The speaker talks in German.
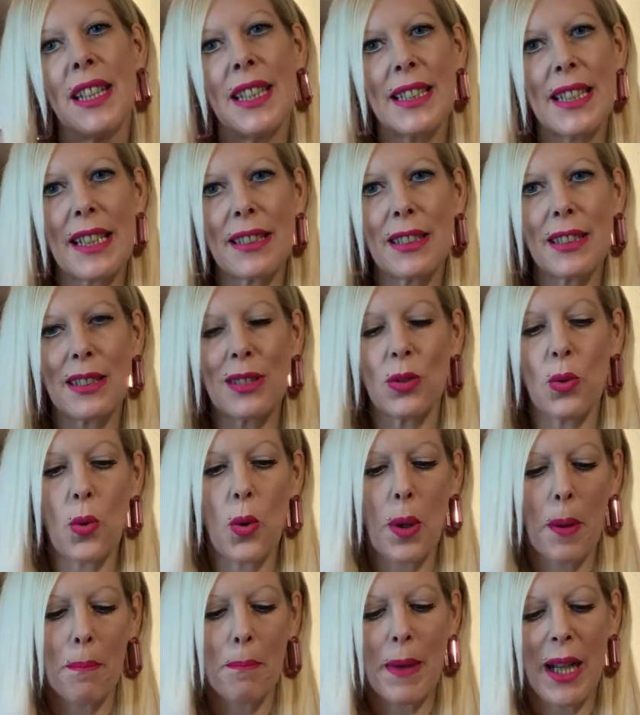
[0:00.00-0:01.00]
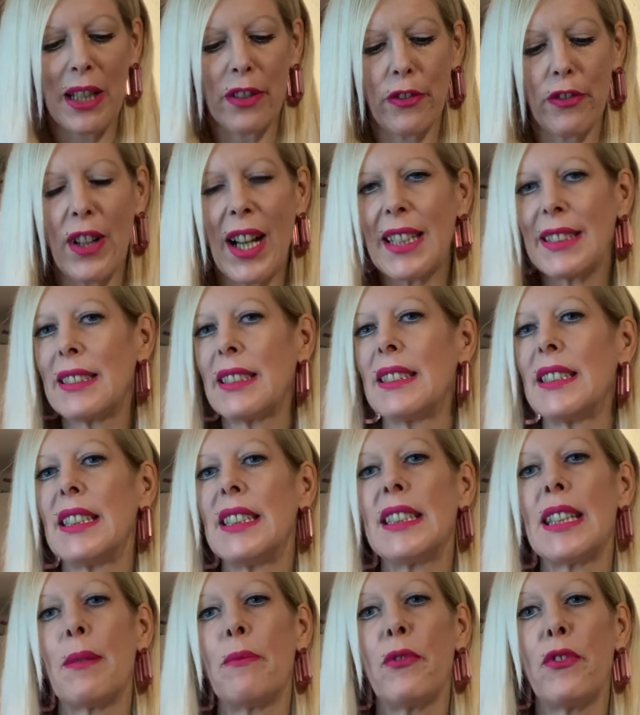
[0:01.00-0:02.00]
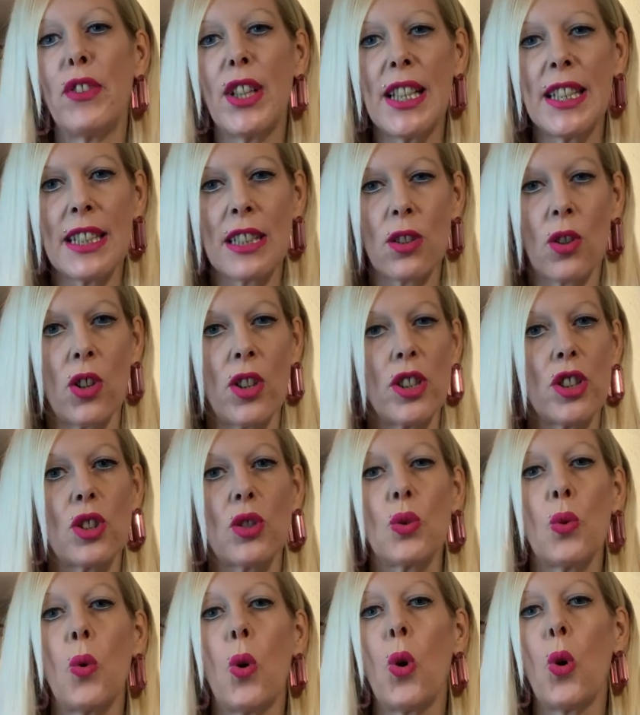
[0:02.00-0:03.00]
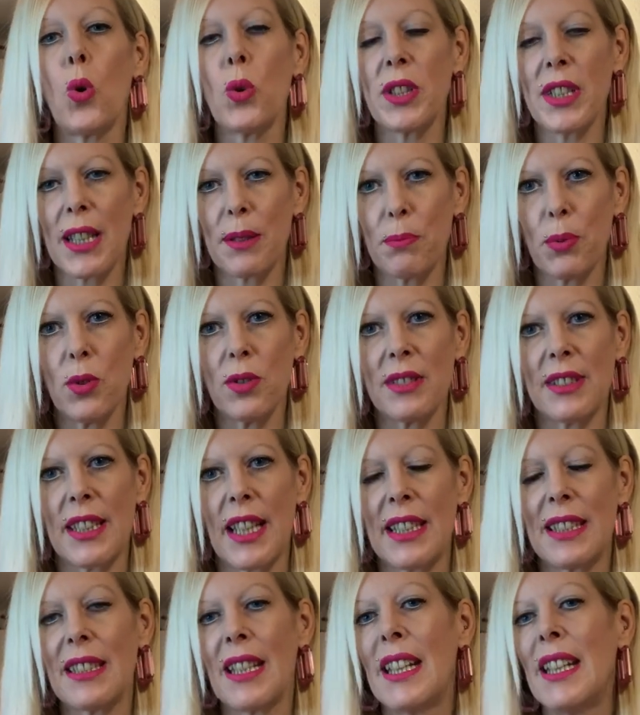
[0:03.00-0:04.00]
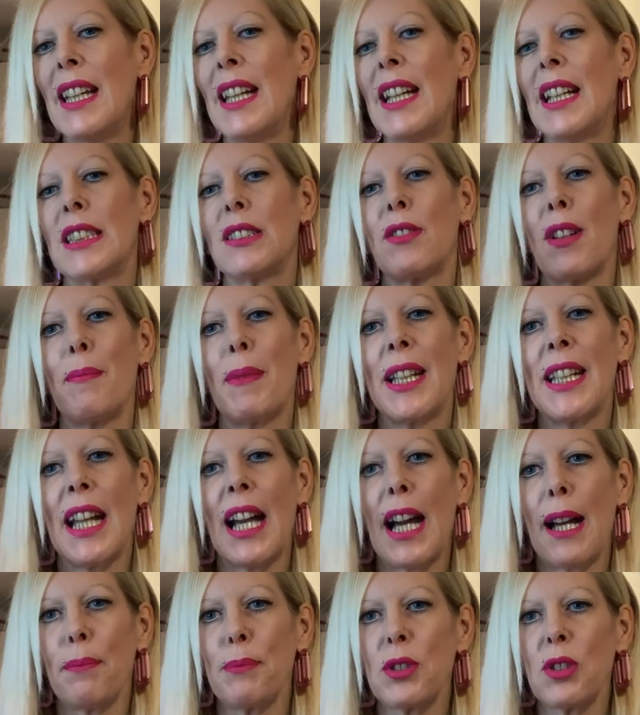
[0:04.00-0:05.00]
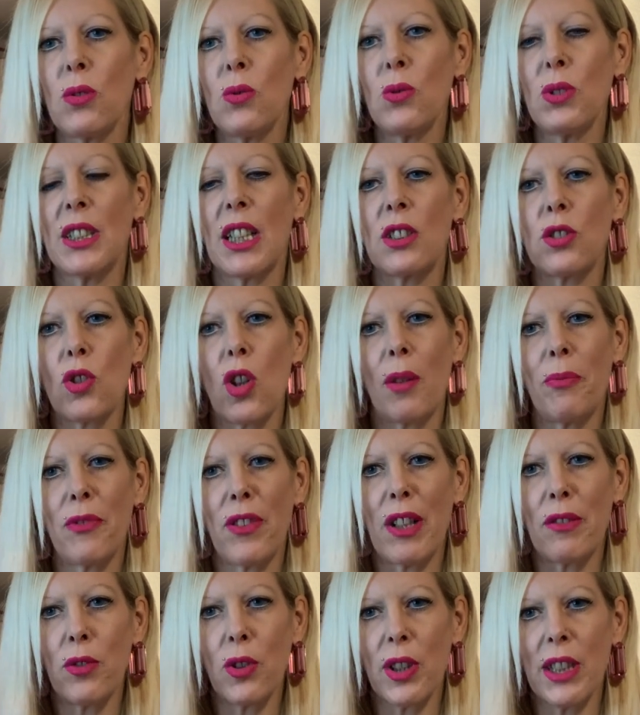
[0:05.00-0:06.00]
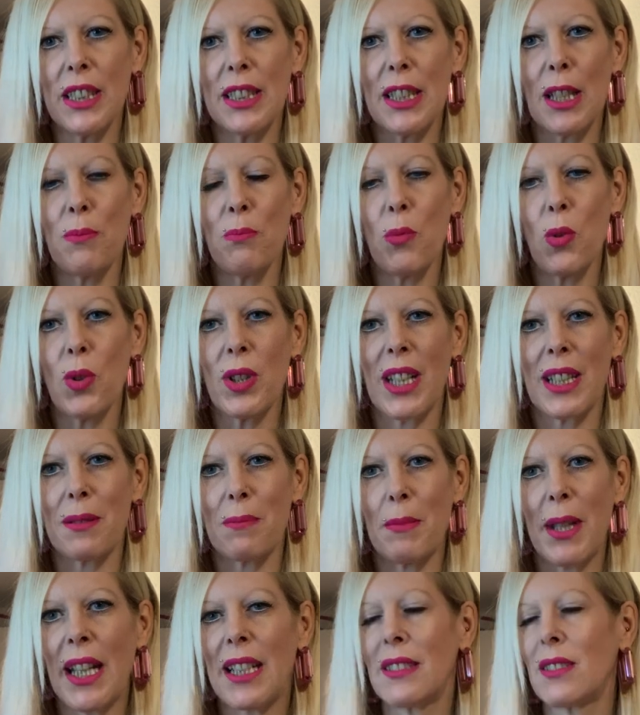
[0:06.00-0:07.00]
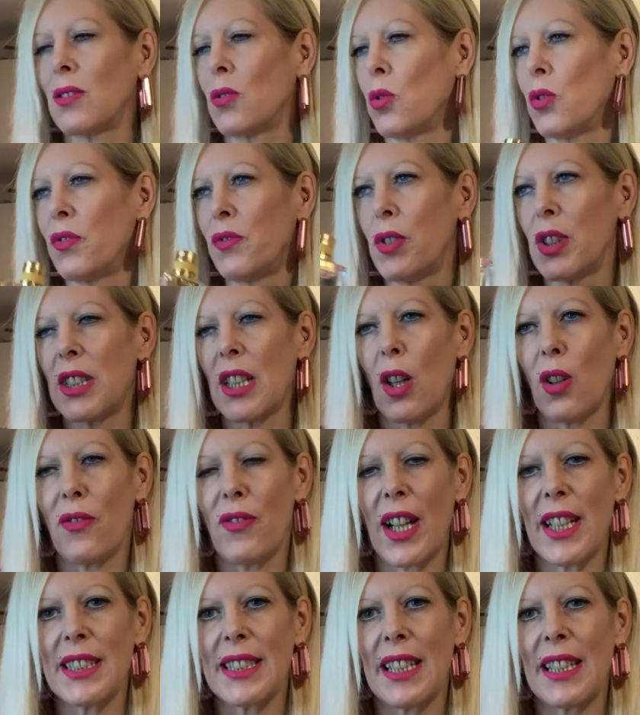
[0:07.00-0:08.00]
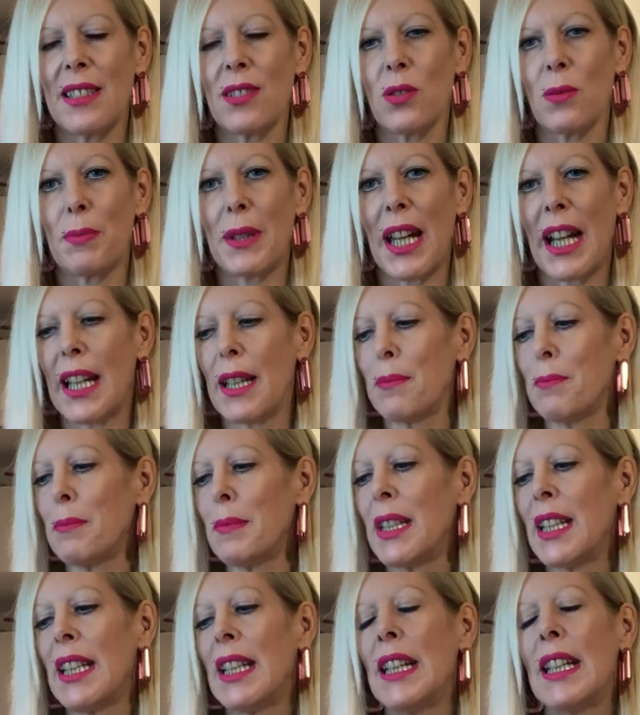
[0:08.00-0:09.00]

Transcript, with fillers: Das ist so mein Fazit. Ich empfehle ihn euch zu 100 Prozent. Es war mein absoluter Top-Favorit im Monat März und wird auch weiterhin so bleiben.